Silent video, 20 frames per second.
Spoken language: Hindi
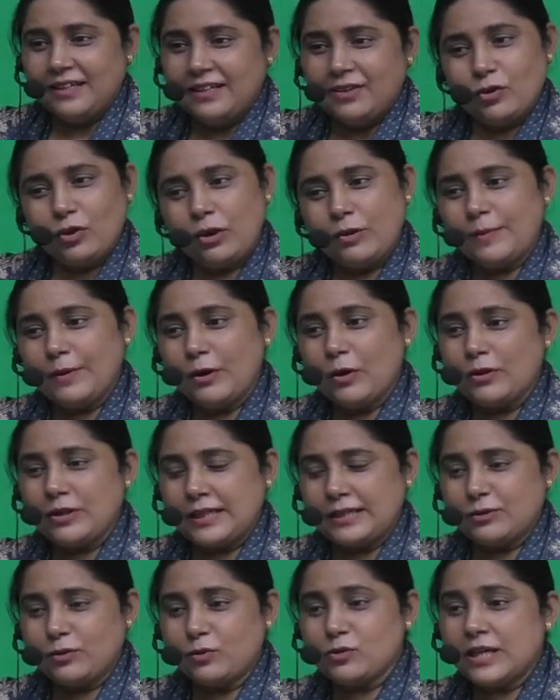नॉर्मल हो
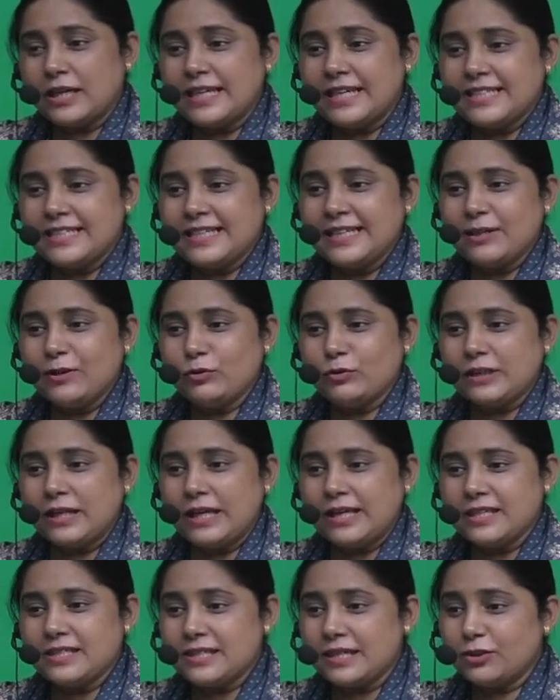जाता है उसका रीज़न ये होता है
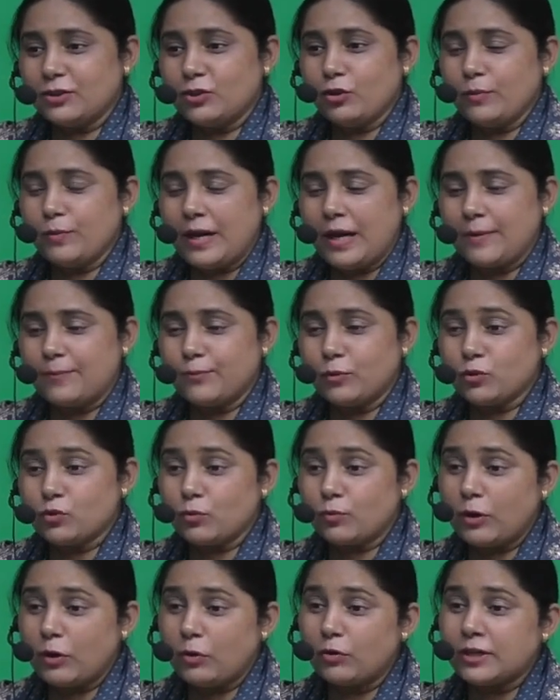कि सर्दियों में आपको
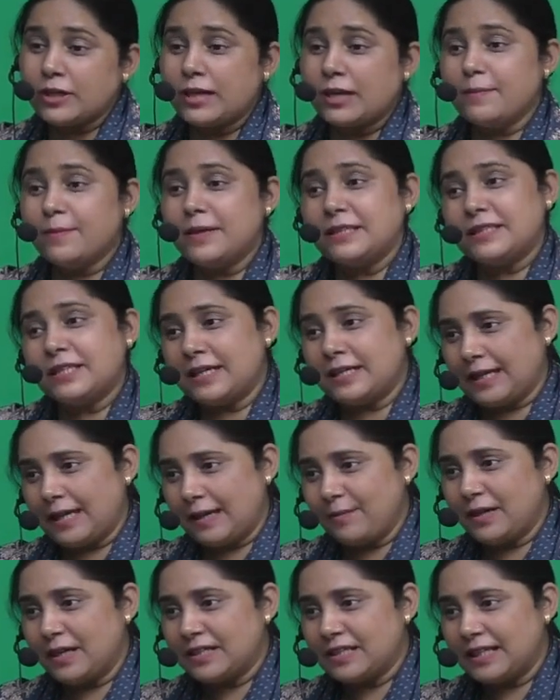सुबह उठने में इतना
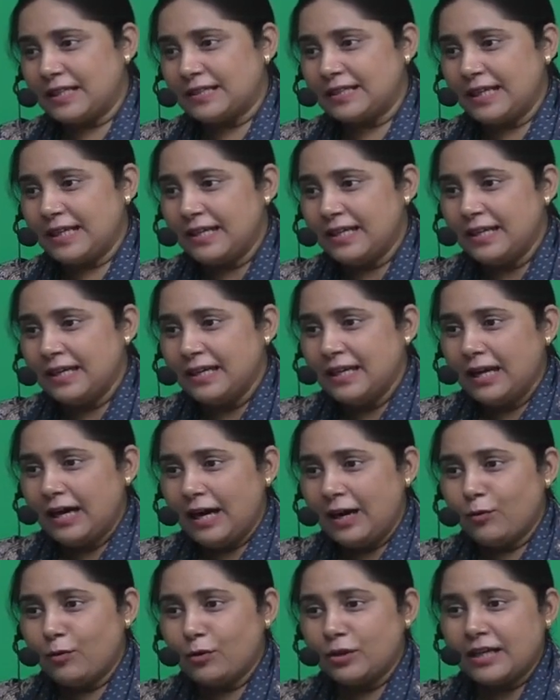टाइम लग जाता है
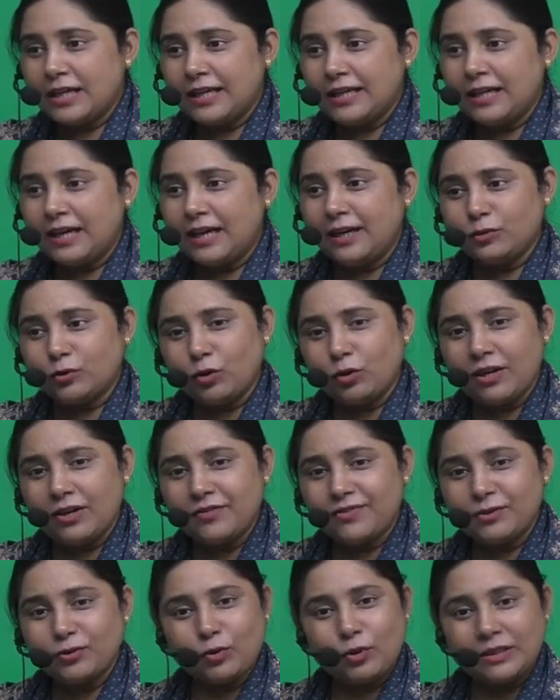अब उठ के नहा धो के
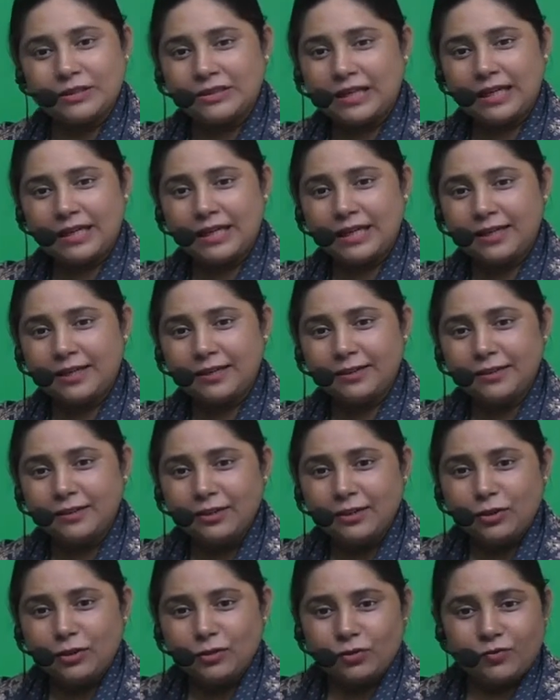फिर तुरंत आना है
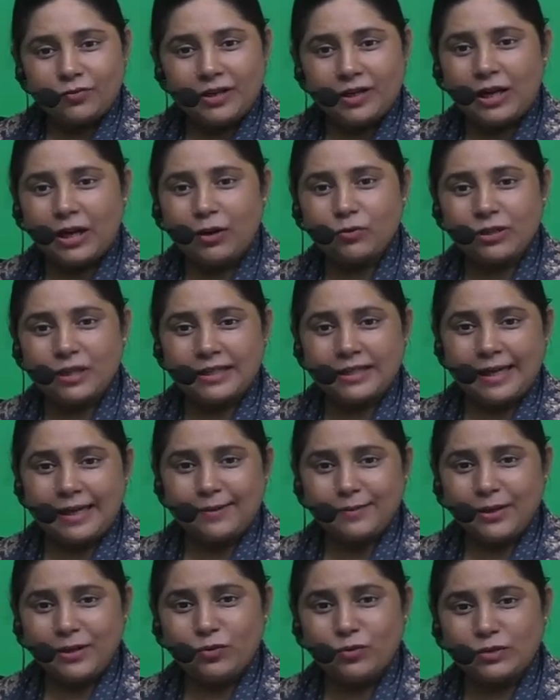तो वर्कआउट का टाइम
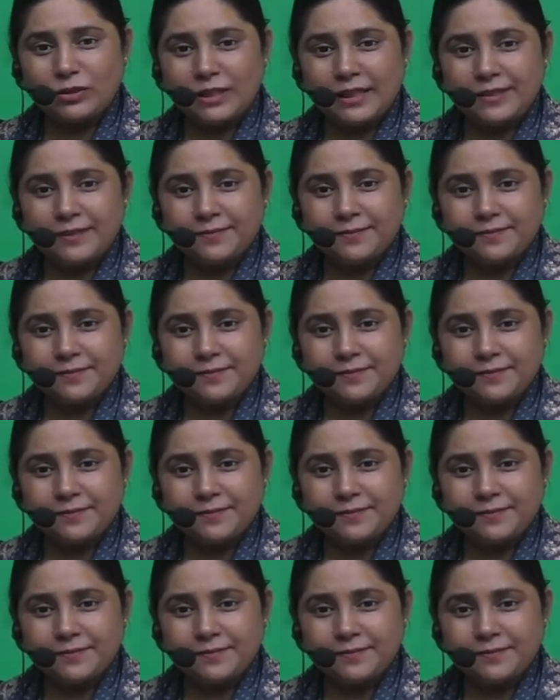नहीं होता है